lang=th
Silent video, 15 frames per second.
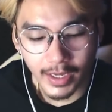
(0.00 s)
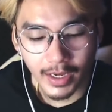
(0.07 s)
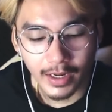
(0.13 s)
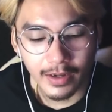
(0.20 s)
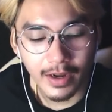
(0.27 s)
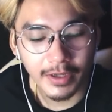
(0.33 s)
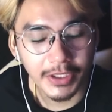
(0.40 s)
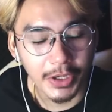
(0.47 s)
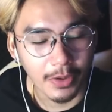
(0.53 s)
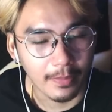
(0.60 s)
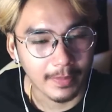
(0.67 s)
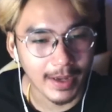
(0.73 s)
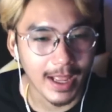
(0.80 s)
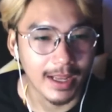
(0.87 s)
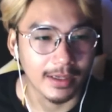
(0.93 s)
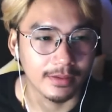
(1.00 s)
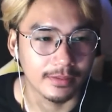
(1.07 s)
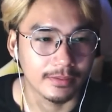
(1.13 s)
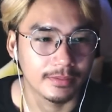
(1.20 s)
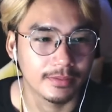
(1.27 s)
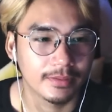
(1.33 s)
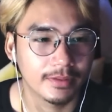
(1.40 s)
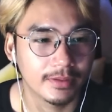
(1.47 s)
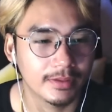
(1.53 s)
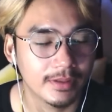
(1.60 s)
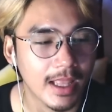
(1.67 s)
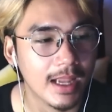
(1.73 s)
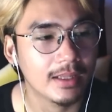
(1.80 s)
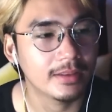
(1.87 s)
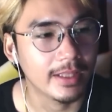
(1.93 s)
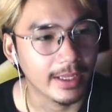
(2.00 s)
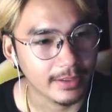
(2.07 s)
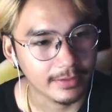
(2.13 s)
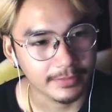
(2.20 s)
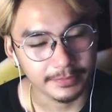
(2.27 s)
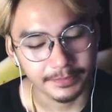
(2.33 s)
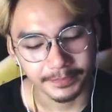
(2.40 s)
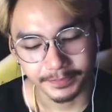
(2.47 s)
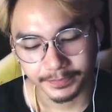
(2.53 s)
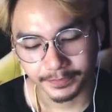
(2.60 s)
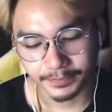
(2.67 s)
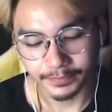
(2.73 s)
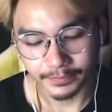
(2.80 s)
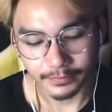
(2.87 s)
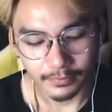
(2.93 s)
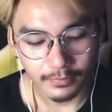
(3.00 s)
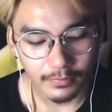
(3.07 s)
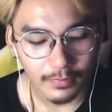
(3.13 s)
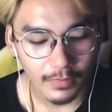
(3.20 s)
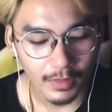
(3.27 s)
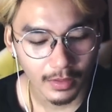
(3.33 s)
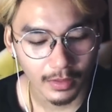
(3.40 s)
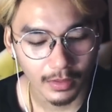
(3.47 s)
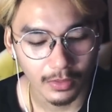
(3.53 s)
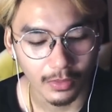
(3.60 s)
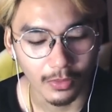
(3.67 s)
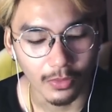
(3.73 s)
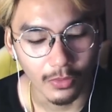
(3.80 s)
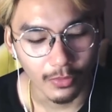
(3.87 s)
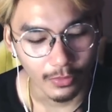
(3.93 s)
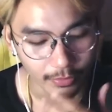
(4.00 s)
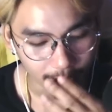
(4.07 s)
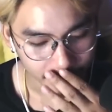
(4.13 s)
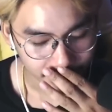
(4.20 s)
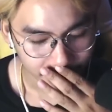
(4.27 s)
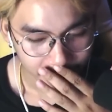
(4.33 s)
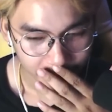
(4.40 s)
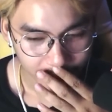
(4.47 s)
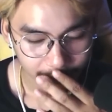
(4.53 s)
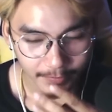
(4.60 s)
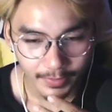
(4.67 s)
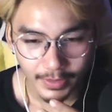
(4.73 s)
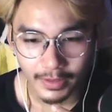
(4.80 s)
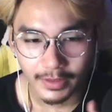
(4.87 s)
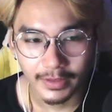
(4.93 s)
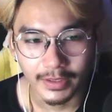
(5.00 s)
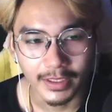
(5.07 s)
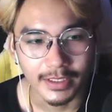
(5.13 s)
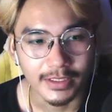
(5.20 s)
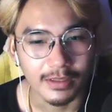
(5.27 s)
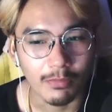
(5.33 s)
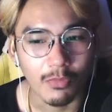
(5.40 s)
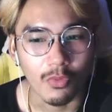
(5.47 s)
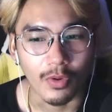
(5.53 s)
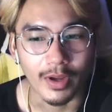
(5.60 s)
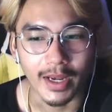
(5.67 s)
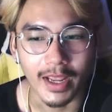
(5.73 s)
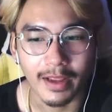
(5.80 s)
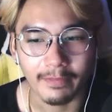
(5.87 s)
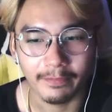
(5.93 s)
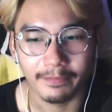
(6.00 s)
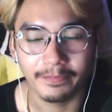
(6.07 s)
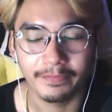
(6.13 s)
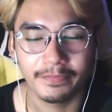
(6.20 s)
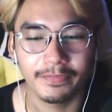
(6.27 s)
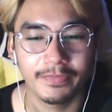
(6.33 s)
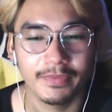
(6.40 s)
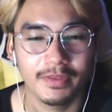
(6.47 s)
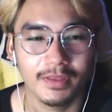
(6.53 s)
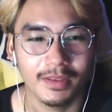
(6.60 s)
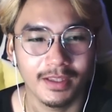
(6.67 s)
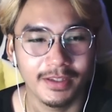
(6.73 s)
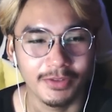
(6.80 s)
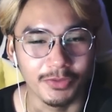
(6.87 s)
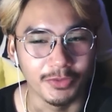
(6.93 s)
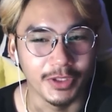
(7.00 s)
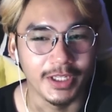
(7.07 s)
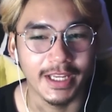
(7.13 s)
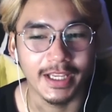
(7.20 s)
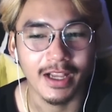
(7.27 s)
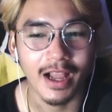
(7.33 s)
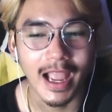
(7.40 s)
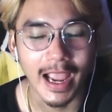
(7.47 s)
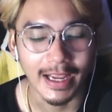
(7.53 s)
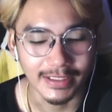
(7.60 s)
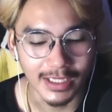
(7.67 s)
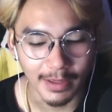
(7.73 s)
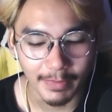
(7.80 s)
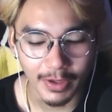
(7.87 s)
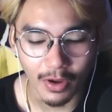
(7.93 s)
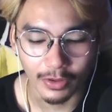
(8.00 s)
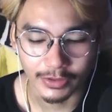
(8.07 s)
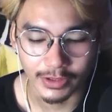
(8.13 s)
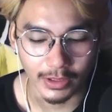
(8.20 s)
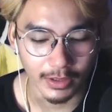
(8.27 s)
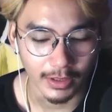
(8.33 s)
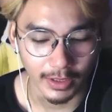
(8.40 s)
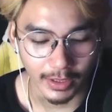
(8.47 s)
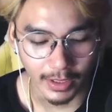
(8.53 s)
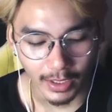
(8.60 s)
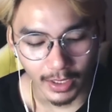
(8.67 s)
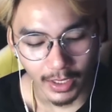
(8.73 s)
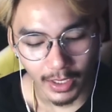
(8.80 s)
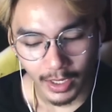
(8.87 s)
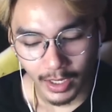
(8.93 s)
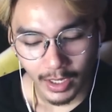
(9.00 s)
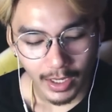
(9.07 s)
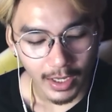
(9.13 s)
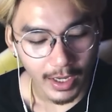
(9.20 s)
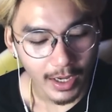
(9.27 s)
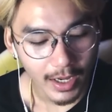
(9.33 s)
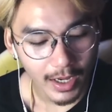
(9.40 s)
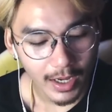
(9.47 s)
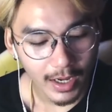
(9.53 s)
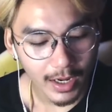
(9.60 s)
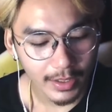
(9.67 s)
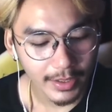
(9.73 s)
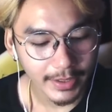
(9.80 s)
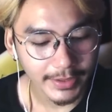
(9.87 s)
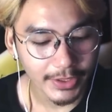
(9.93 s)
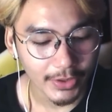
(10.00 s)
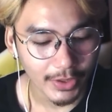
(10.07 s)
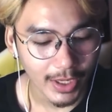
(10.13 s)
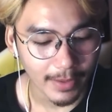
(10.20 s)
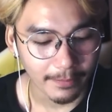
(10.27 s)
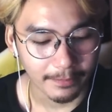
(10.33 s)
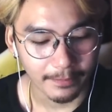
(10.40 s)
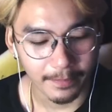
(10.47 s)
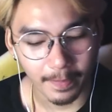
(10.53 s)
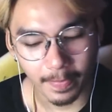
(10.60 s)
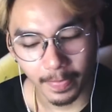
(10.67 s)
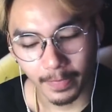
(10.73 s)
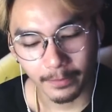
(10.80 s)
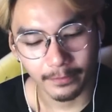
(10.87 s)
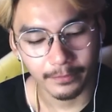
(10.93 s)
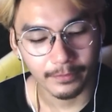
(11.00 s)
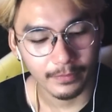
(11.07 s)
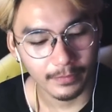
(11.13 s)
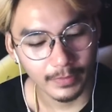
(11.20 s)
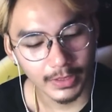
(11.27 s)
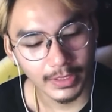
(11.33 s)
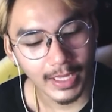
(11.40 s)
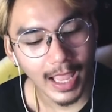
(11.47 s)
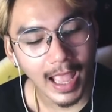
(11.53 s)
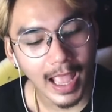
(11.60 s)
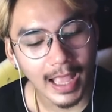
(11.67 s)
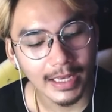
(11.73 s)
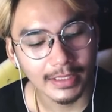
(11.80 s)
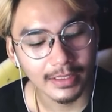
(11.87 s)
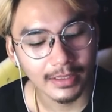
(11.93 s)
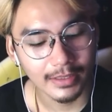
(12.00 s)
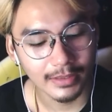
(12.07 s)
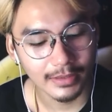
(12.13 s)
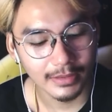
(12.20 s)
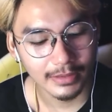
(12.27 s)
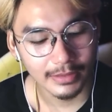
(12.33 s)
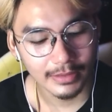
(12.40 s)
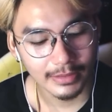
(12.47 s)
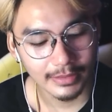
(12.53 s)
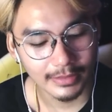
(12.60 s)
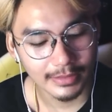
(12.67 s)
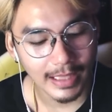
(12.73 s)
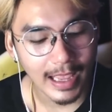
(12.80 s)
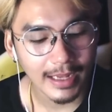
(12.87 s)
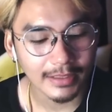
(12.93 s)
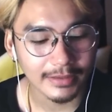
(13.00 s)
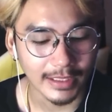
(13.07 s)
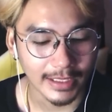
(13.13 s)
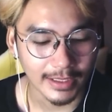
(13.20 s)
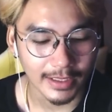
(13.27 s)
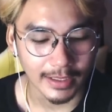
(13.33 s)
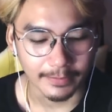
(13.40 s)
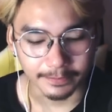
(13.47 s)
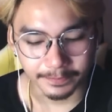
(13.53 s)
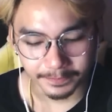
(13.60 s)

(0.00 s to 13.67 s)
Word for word: เรื่องเกี่ยวกับการตั้งเต็นท์โอ้ขึ้นจมูกอะนะอยู่ดีๆก็หายใจไม่ออกเฉยเลยเอ่อเรื่องเกี่ยวกับการตั้งเต็นท์เนี่ย